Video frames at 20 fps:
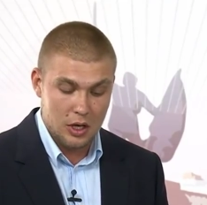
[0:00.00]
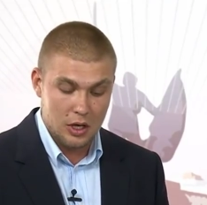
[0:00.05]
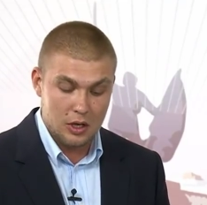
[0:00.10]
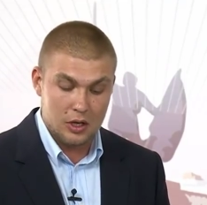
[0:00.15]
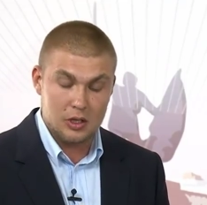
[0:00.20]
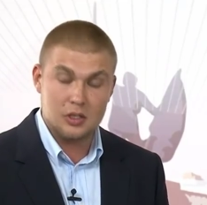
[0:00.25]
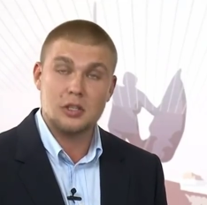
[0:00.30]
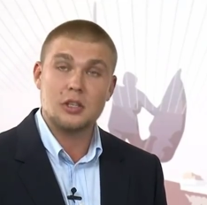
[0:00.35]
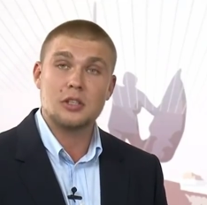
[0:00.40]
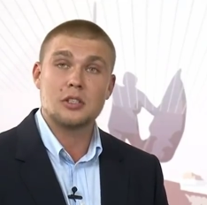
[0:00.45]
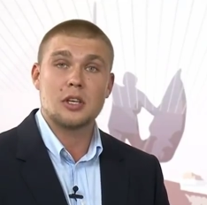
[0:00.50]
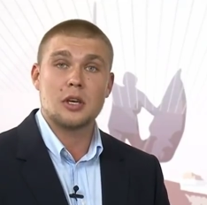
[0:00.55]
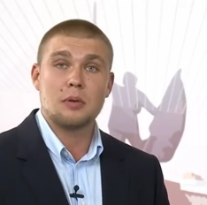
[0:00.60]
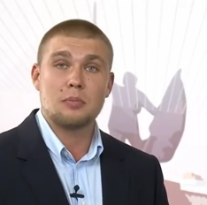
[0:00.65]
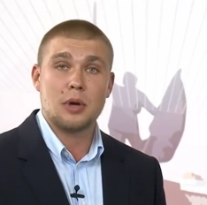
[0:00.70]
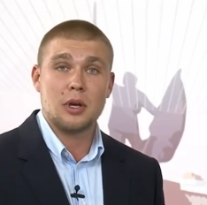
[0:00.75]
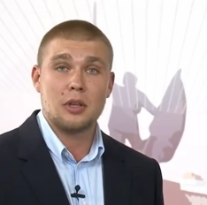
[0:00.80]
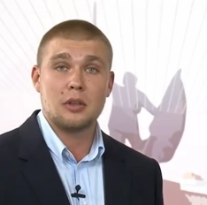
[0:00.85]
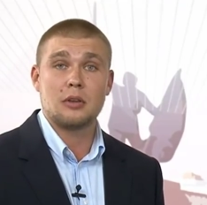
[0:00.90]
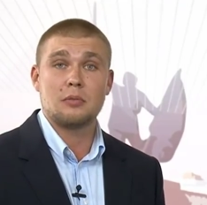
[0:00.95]
Российская
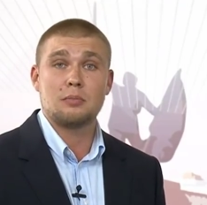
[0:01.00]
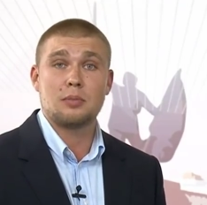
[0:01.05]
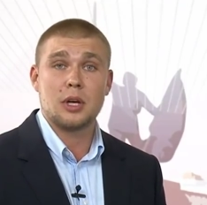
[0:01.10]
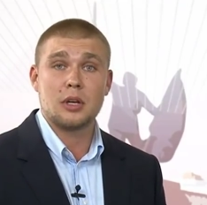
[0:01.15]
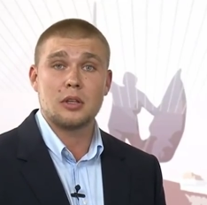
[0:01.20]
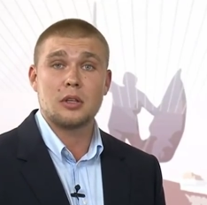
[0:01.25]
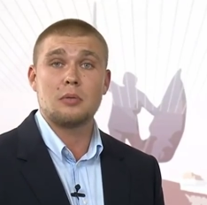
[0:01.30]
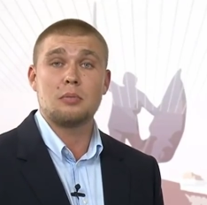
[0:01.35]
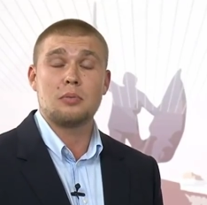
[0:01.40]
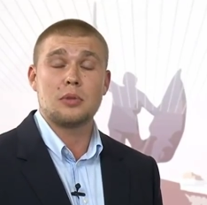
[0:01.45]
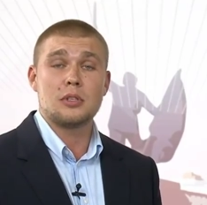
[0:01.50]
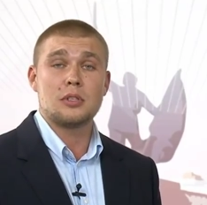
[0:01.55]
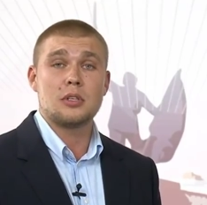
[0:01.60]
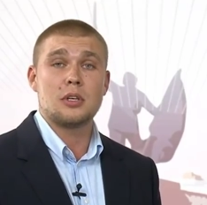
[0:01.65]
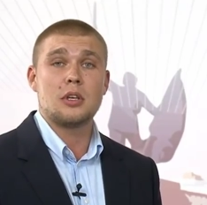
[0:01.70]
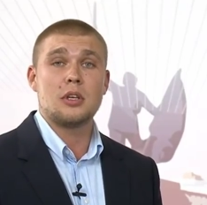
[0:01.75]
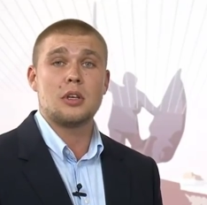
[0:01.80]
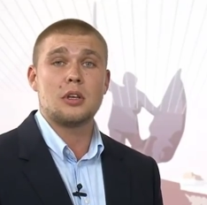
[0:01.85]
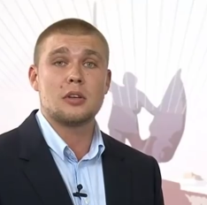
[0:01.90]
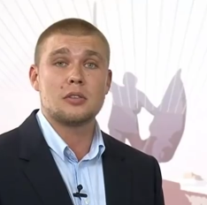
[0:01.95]
партия
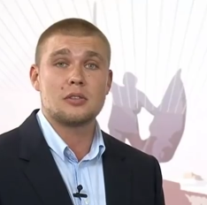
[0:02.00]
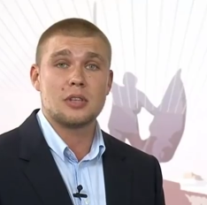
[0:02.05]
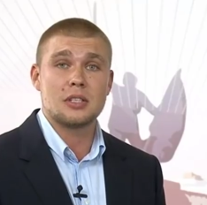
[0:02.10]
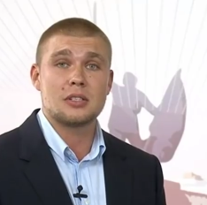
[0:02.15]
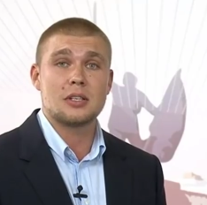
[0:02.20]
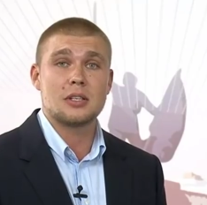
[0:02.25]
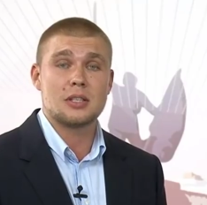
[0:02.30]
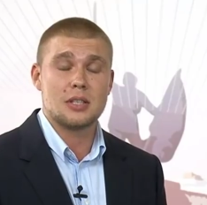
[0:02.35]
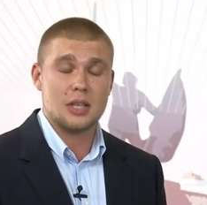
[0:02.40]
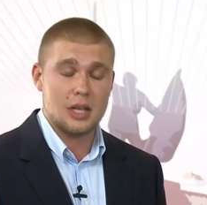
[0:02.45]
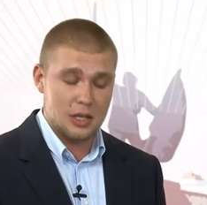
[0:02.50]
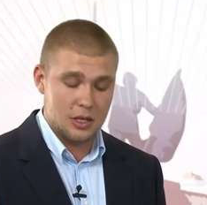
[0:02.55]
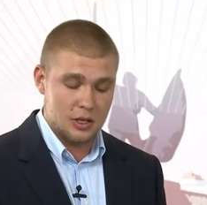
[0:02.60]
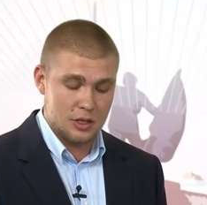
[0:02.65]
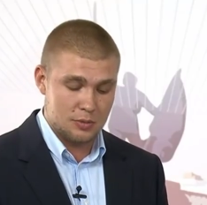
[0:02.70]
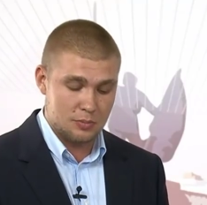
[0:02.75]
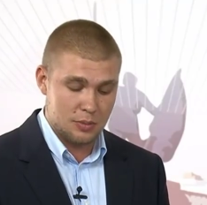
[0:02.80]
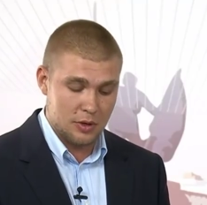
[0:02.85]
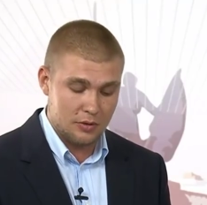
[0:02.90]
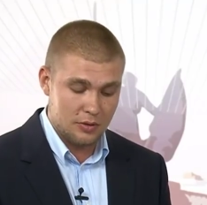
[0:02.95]
пенсионера за
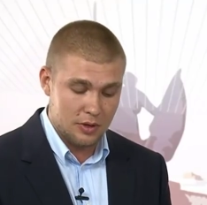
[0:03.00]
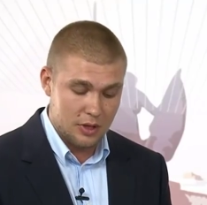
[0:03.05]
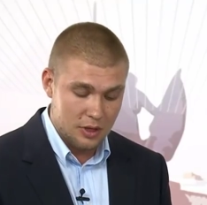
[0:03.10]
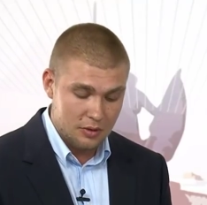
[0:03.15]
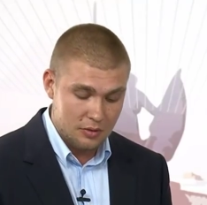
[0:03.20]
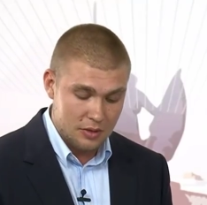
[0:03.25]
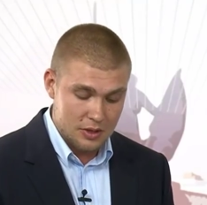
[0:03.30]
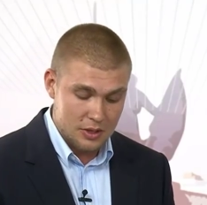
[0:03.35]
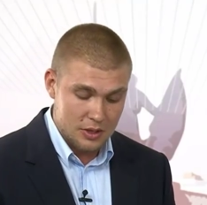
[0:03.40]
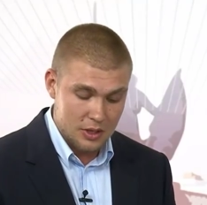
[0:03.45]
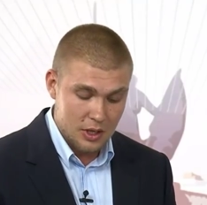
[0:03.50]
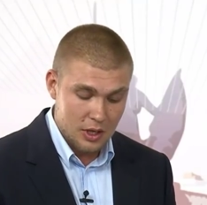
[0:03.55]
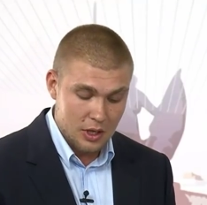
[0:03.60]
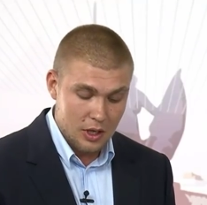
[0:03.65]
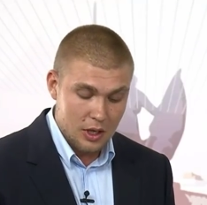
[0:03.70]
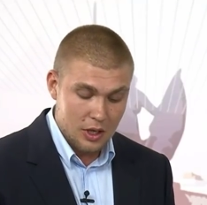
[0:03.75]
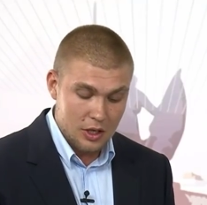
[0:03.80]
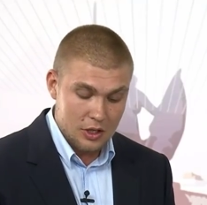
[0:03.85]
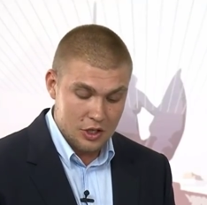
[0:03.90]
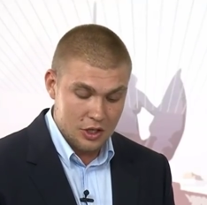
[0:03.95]
социальную справедливость
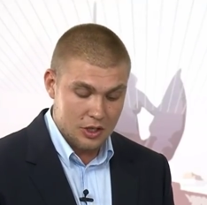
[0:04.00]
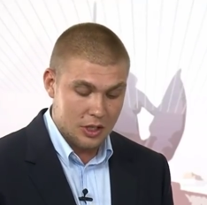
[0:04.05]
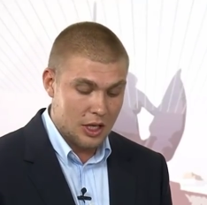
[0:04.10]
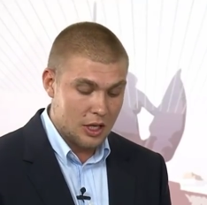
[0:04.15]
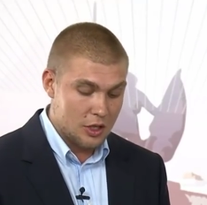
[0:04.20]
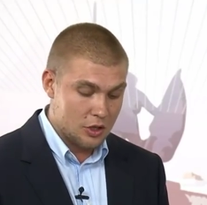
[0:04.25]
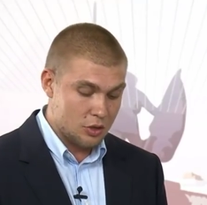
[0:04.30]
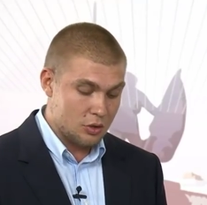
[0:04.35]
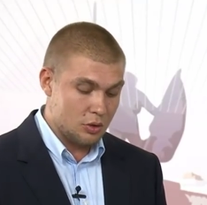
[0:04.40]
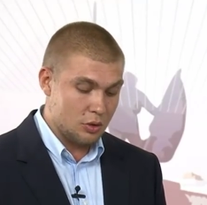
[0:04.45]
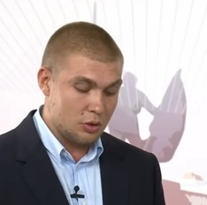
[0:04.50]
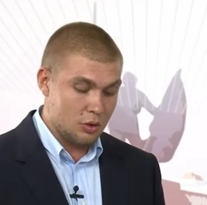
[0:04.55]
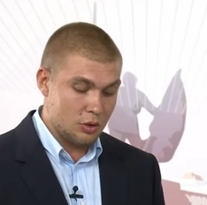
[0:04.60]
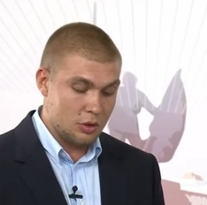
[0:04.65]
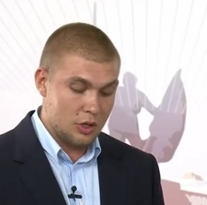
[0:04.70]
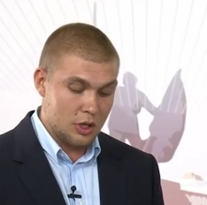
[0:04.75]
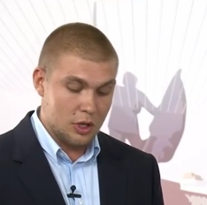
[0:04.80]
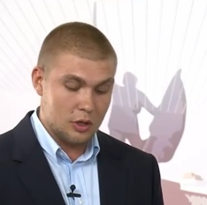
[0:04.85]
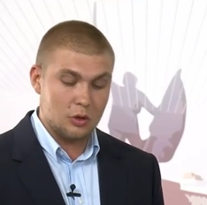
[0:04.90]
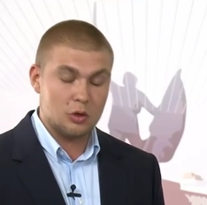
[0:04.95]
считает, что
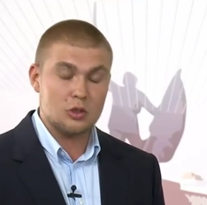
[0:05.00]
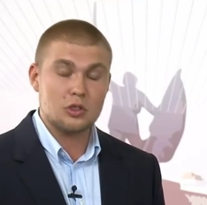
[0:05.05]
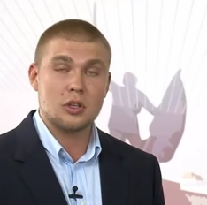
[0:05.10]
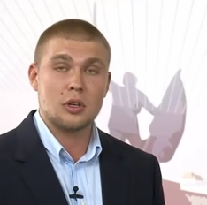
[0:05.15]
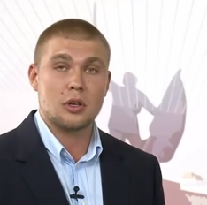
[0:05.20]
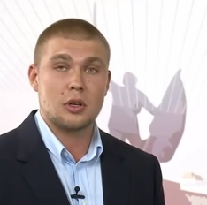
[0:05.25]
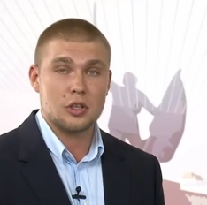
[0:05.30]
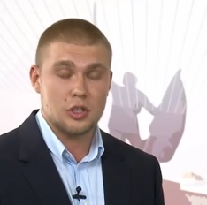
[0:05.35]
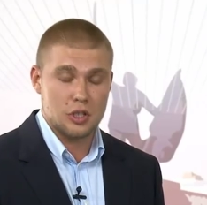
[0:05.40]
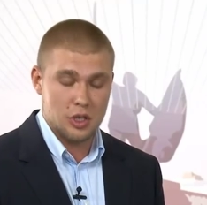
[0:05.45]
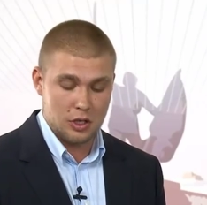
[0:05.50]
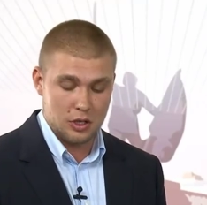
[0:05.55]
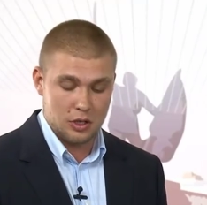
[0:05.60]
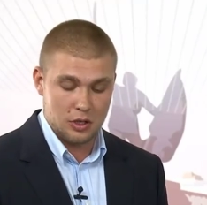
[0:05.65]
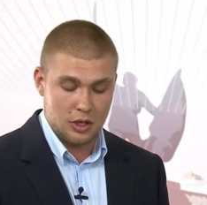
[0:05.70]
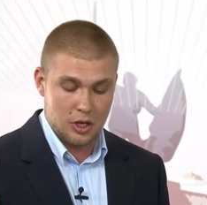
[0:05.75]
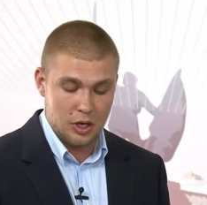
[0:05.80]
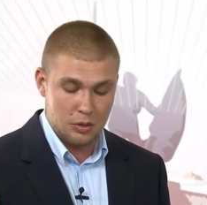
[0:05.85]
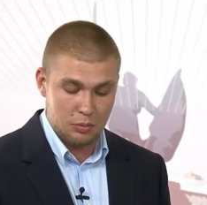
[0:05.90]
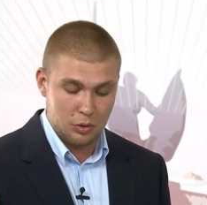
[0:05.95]
неотложных решений
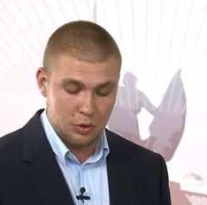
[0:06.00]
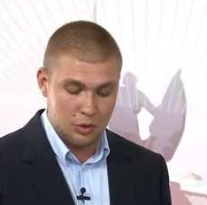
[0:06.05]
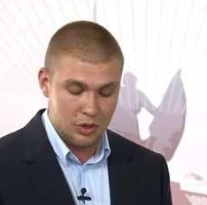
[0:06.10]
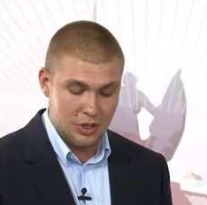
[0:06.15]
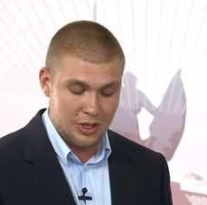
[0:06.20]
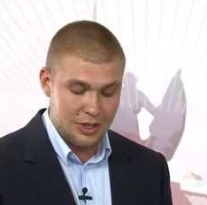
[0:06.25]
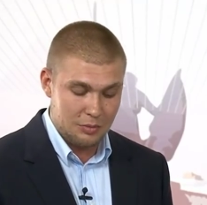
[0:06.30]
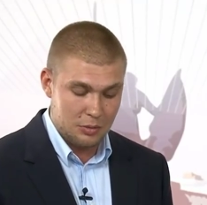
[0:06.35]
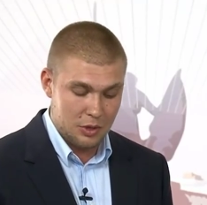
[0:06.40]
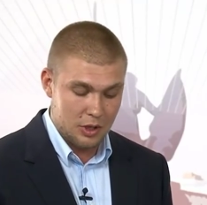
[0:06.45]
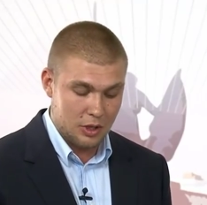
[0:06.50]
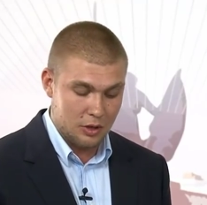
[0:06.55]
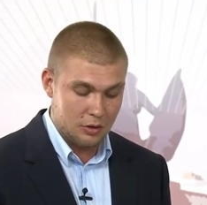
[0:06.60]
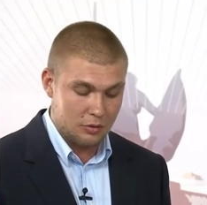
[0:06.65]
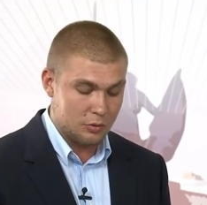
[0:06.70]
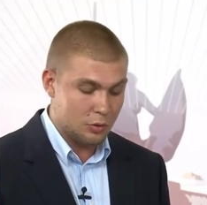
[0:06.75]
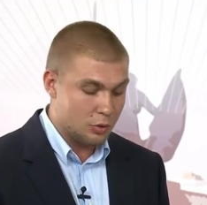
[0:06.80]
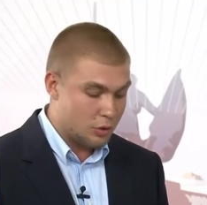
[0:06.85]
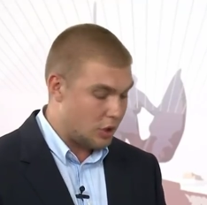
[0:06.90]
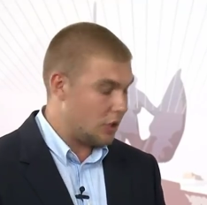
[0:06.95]
требуют именно
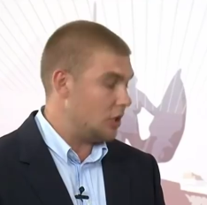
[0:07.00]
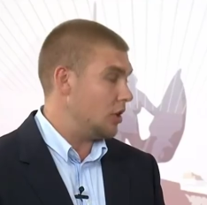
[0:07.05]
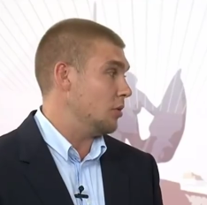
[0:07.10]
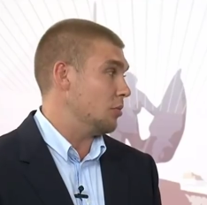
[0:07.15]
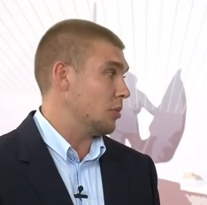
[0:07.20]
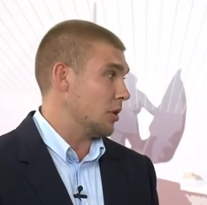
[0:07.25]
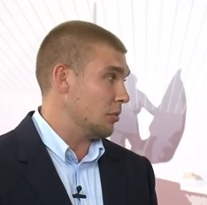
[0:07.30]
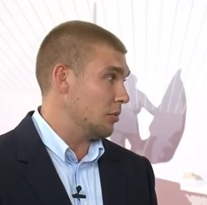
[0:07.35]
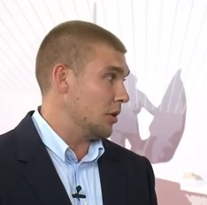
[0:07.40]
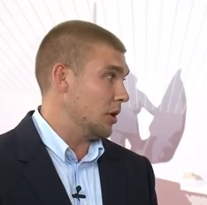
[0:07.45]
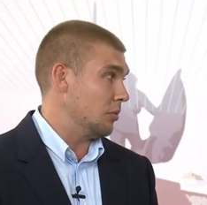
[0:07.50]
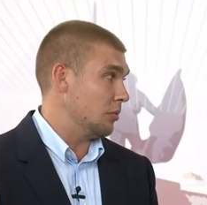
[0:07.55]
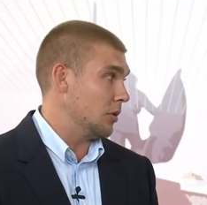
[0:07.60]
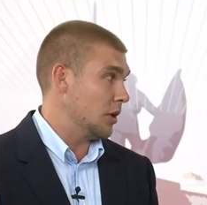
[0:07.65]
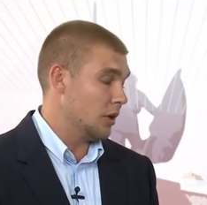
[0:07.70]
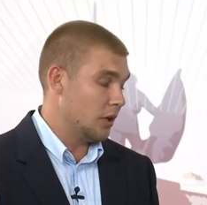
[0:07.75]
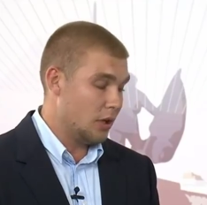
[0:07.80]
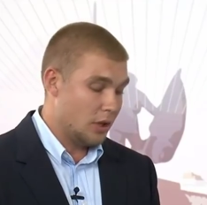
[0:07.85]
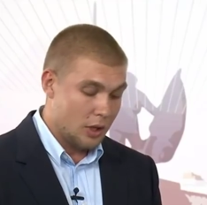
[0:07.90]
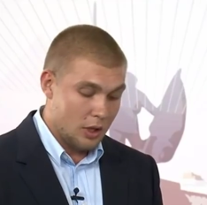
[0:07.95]
внутренние проблемы –
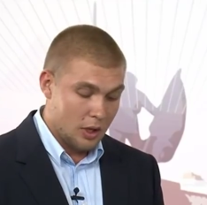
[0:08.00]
